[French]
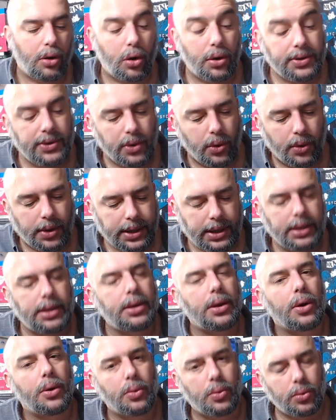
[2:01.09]
En théorie,
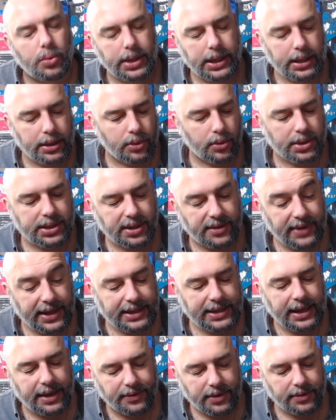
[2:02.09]
oui. Donc c'est le
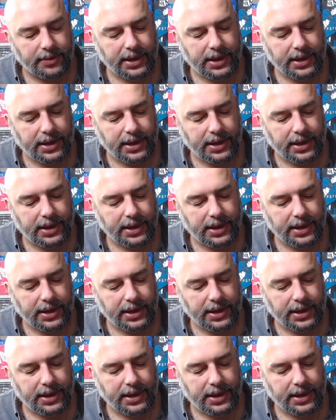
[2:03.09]
21